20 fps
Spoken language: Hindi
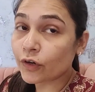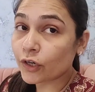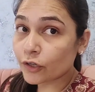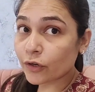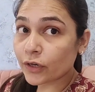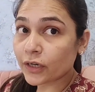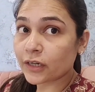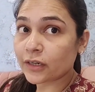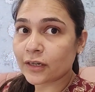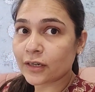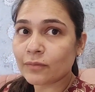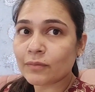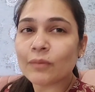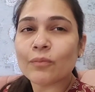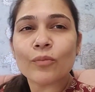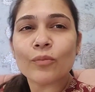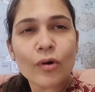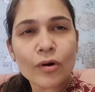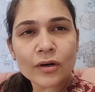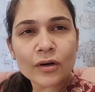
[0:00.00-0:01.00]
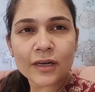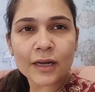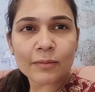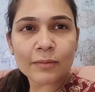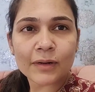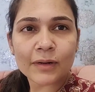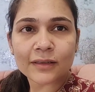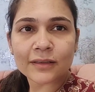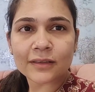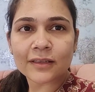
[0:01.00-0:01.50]
वीडियो एडिटिंग में बहुत
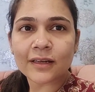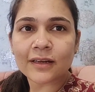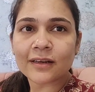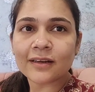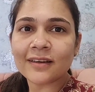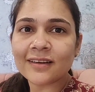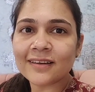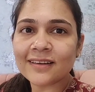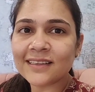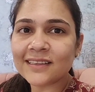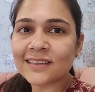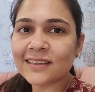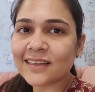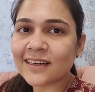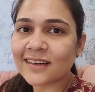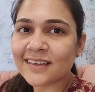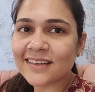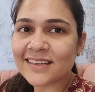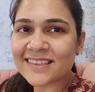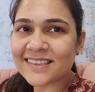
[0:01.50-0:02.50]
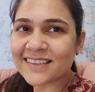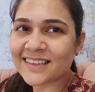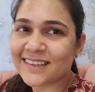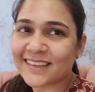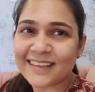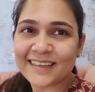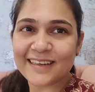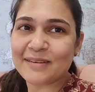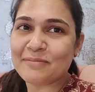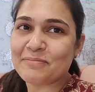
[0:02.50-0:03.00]
टाइम लगता है इतना इजी
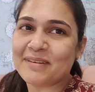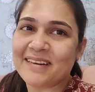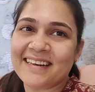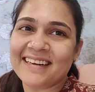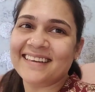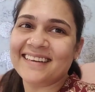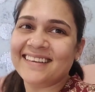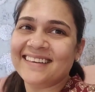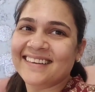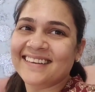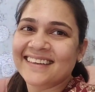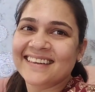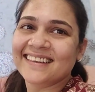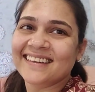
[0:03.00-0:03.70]
नहीं है बनाना